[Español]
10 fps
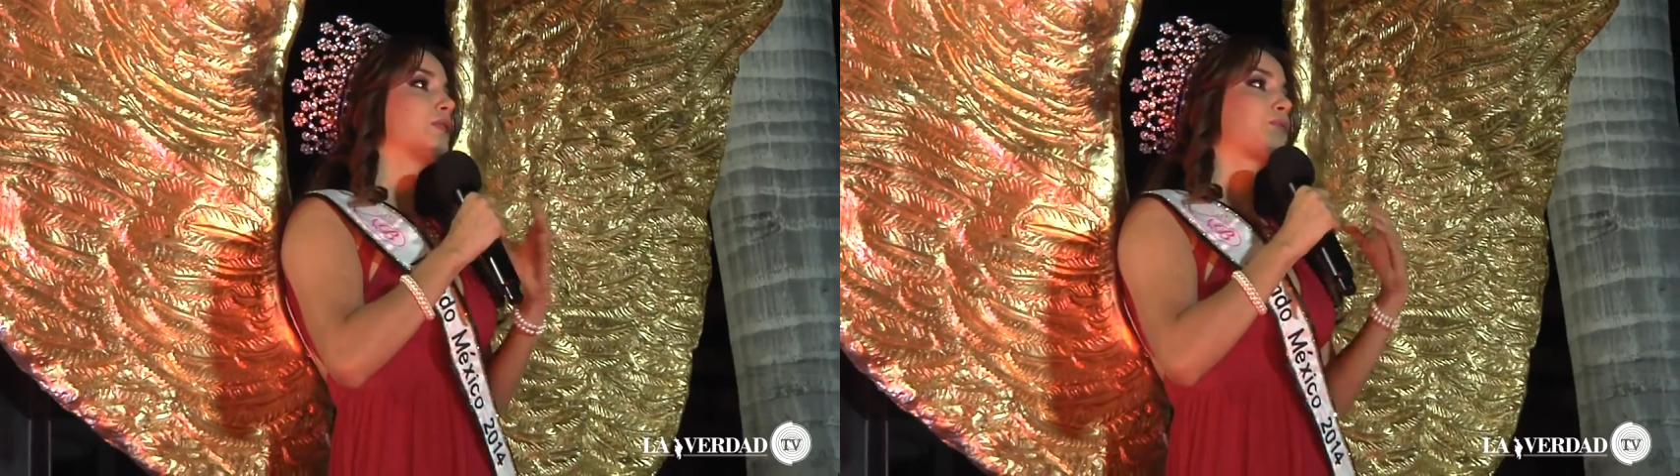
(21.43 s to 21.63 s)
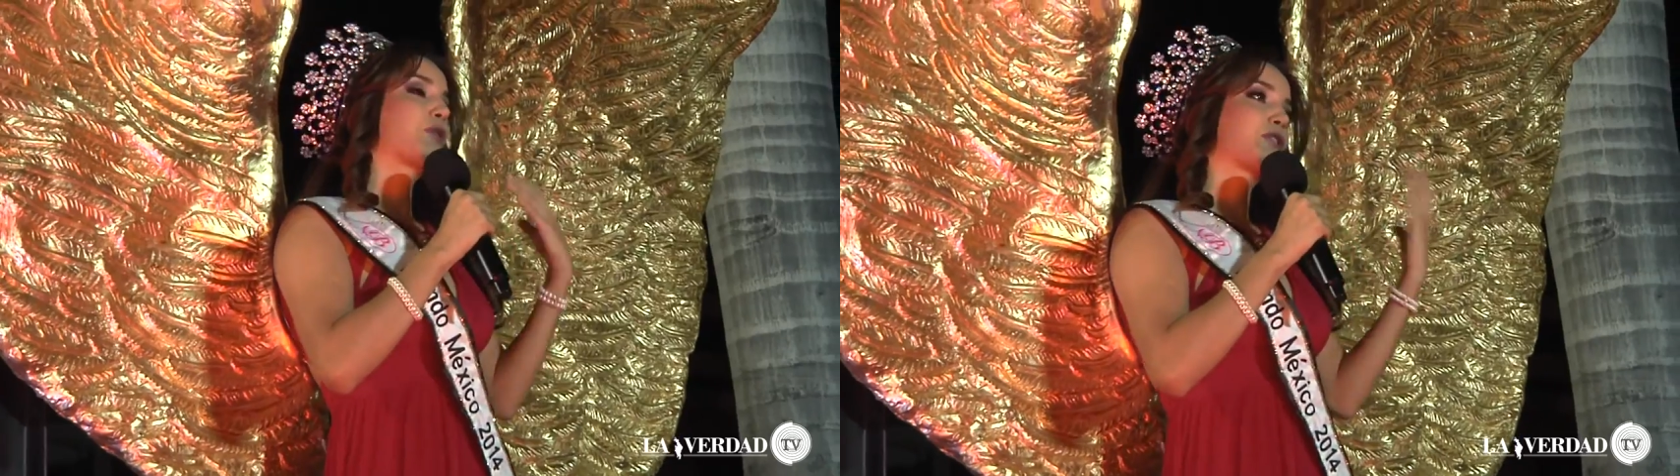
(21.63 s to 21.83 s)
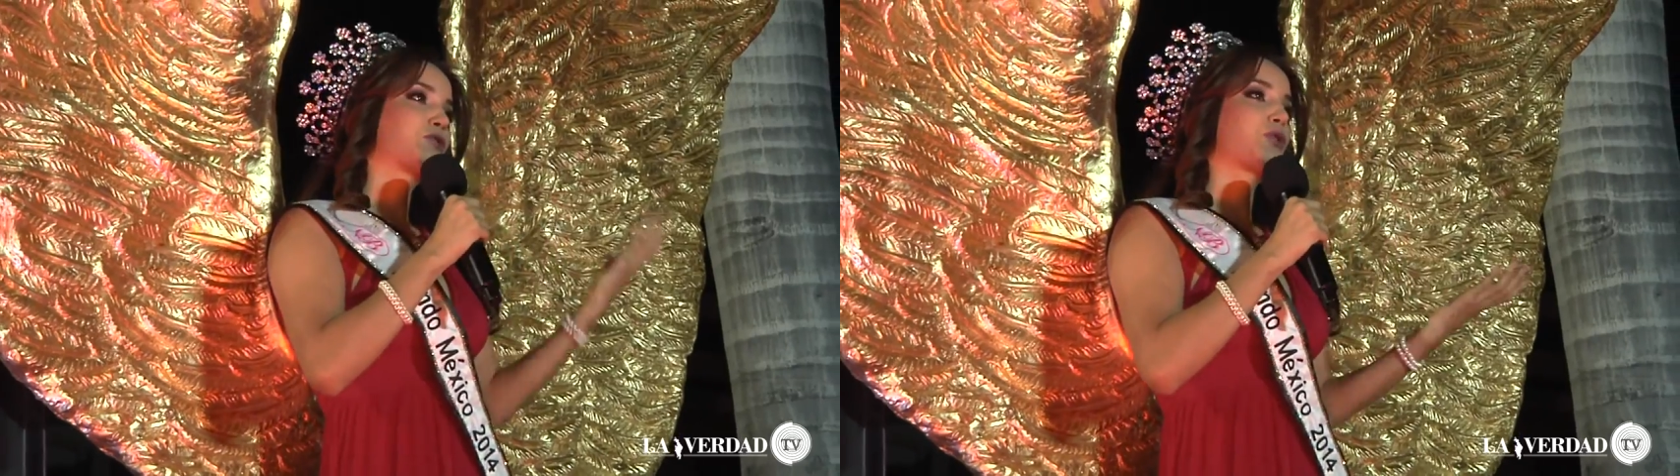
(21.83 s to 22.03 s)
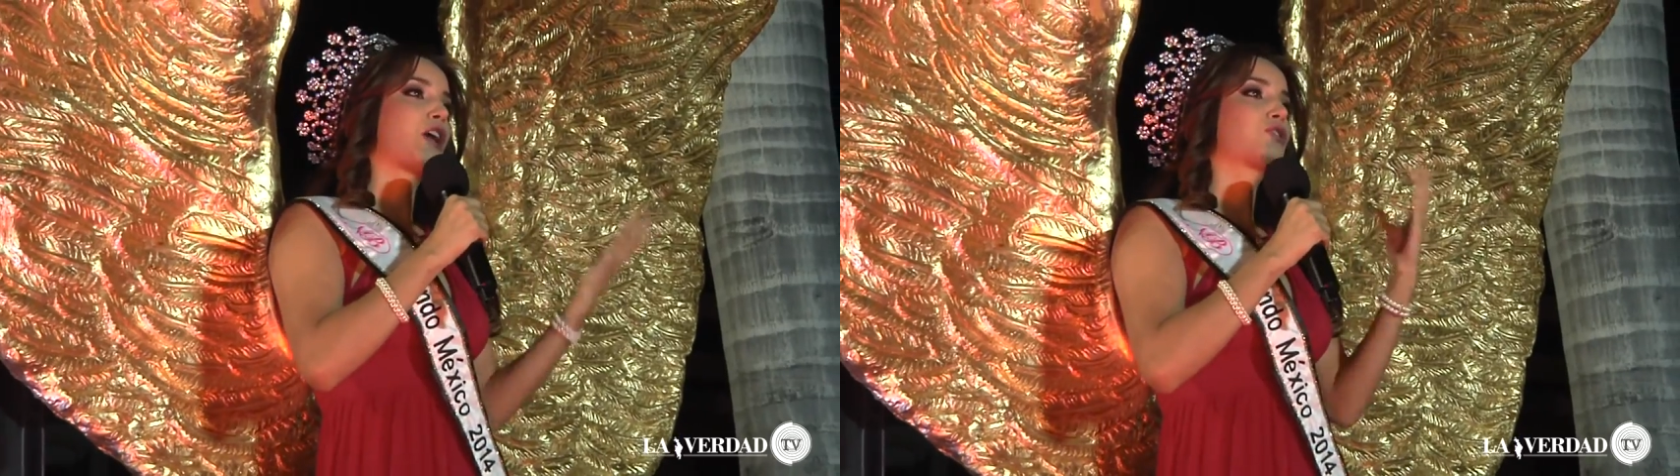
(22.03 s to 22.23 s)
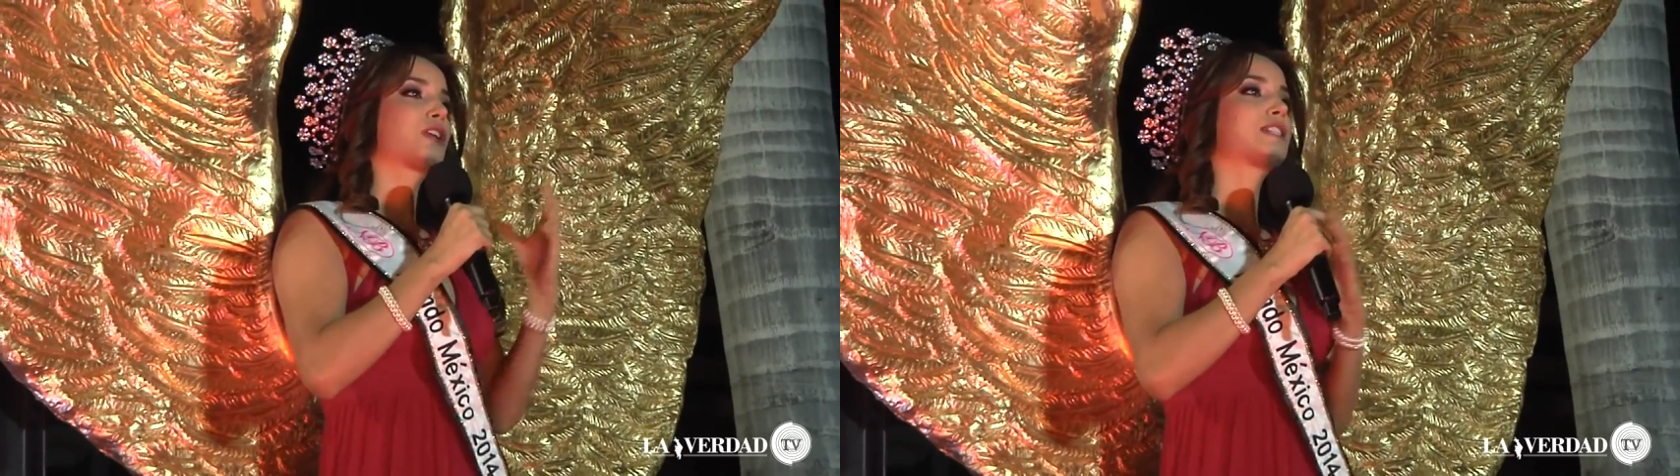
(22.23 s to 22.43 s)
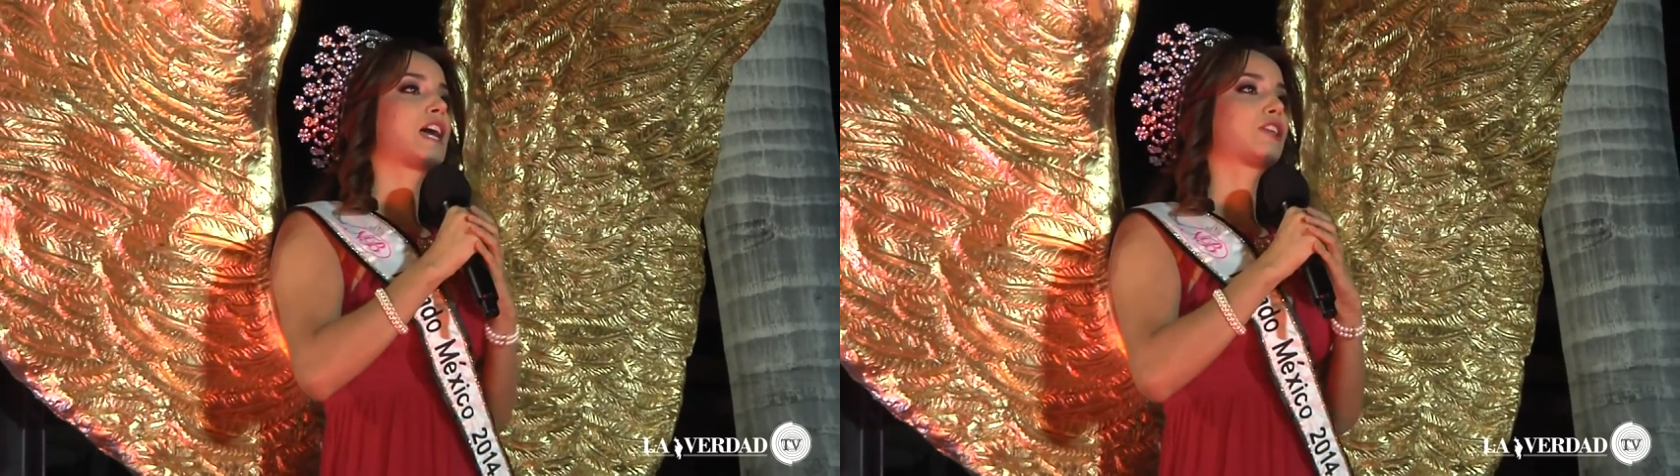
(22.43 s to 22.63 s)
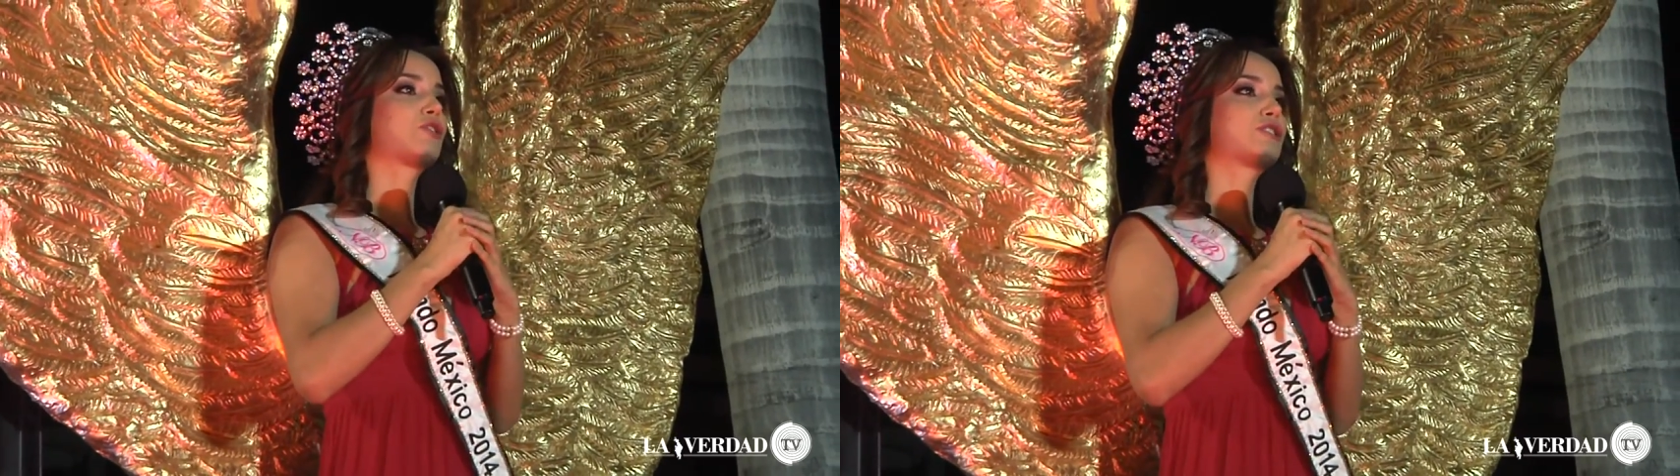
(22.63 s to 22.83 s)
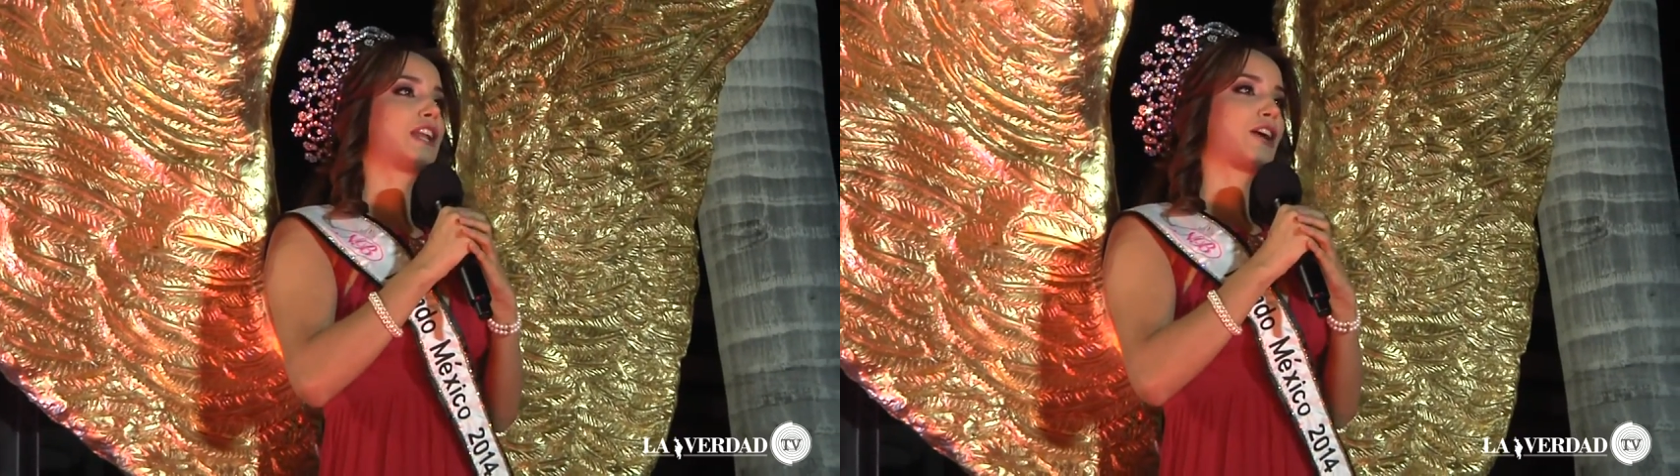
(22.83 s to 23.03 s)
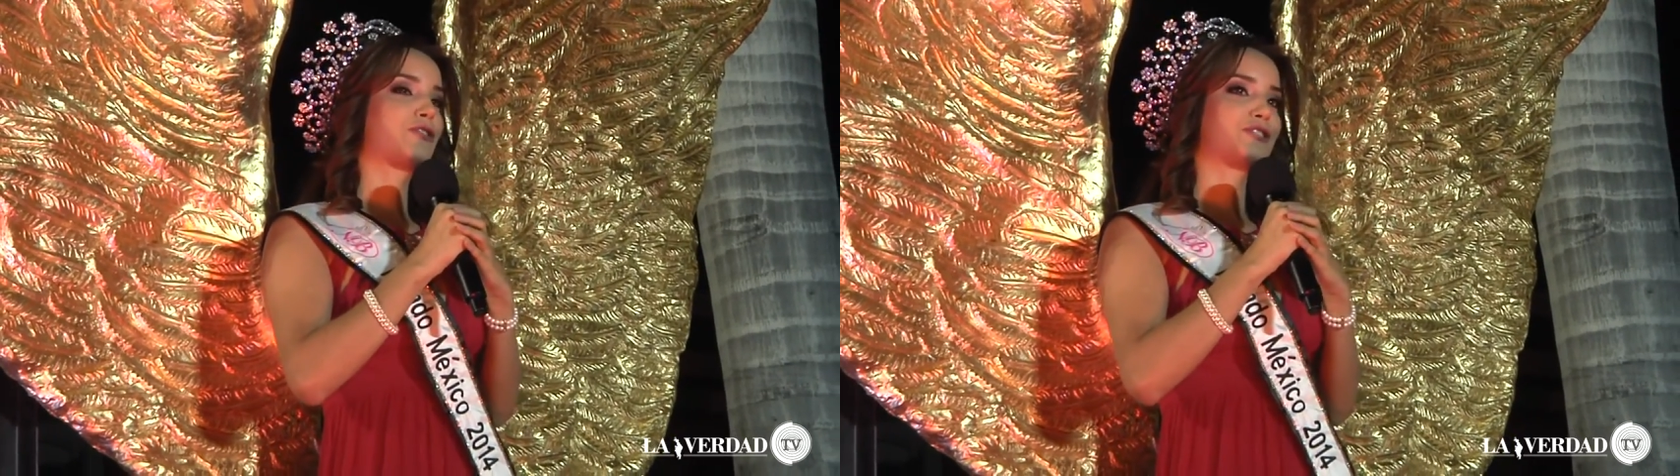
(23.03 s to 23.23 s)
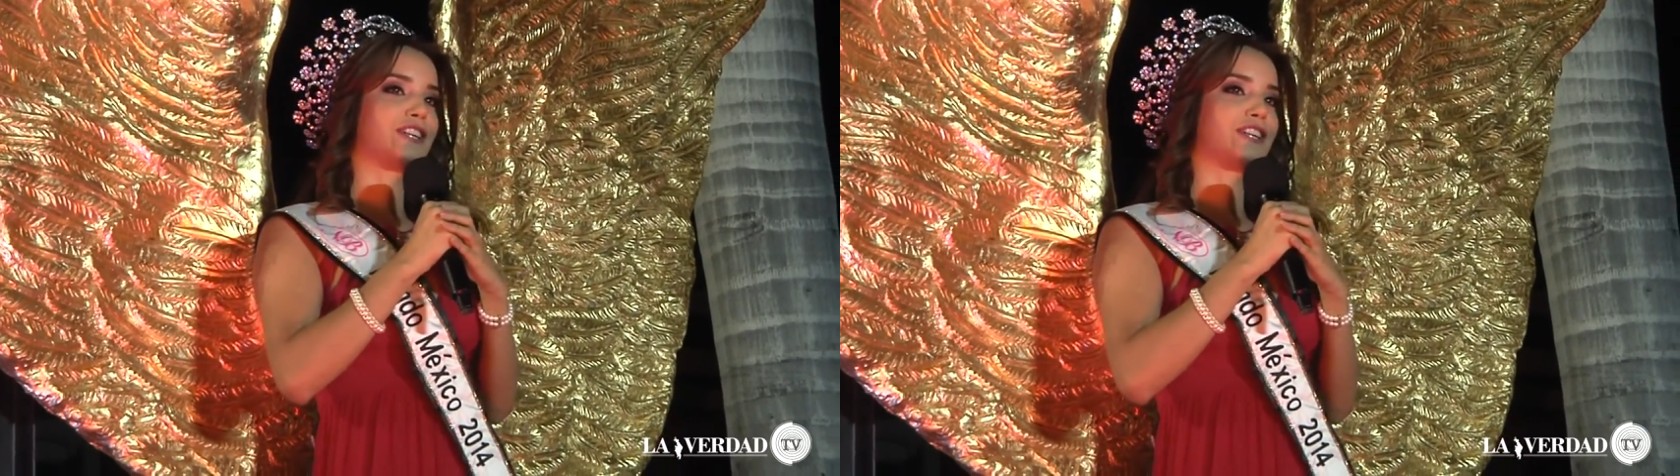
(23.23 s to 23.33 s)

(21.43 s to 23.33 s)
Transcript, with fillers: bueno, he estudiado tres años lejos